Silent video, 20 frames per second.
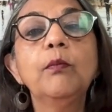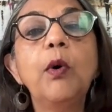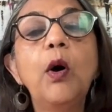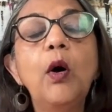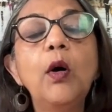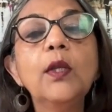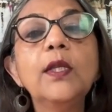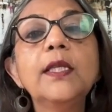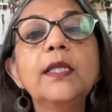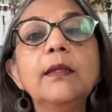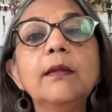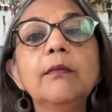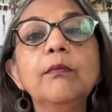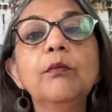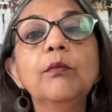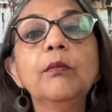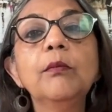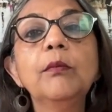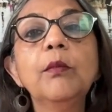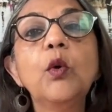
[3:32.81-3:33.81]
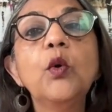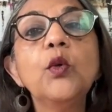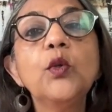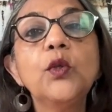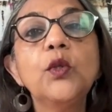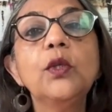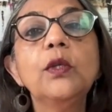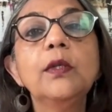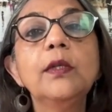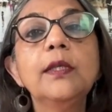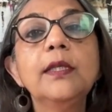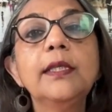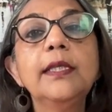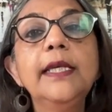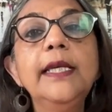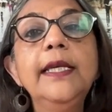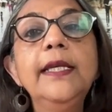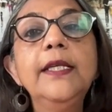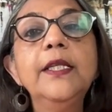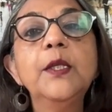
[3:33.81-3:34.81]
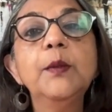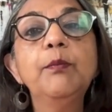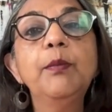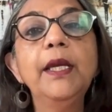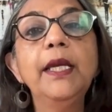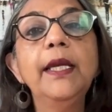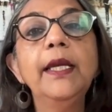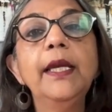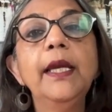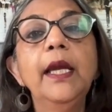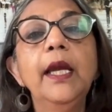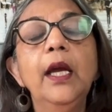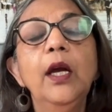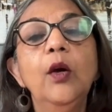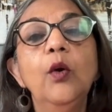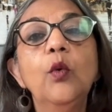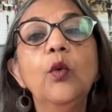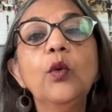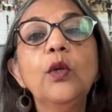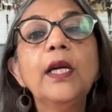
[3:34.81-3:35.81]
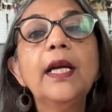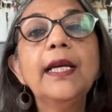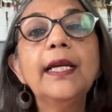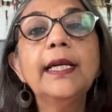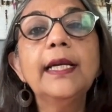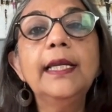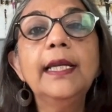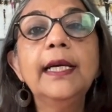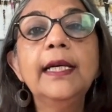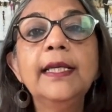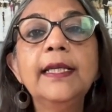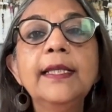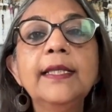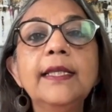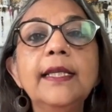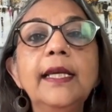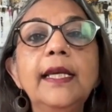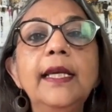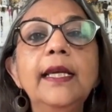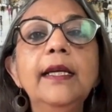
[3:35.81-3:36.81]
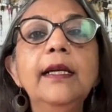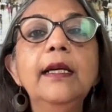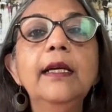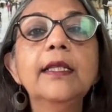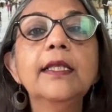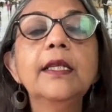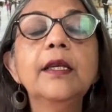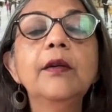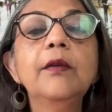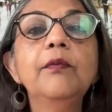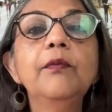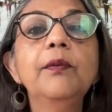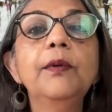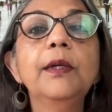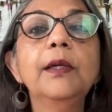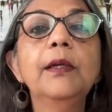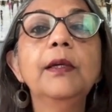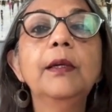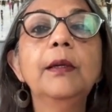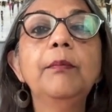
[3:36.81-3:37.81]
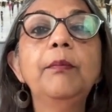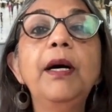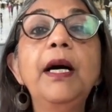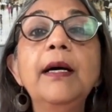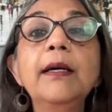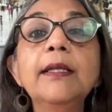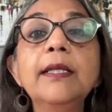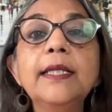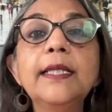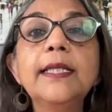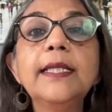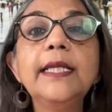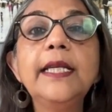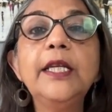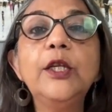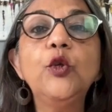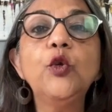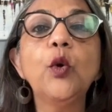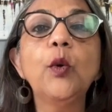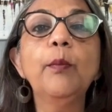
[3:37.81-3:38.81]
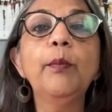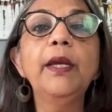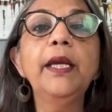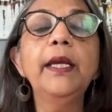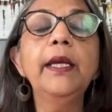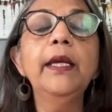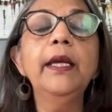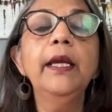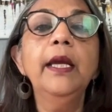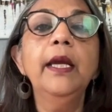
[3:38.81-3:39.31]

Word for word: बहुत मोस्ट सीट्स पे उनका एक अलायंस रहेगा सिर्फ पांच सीटों पे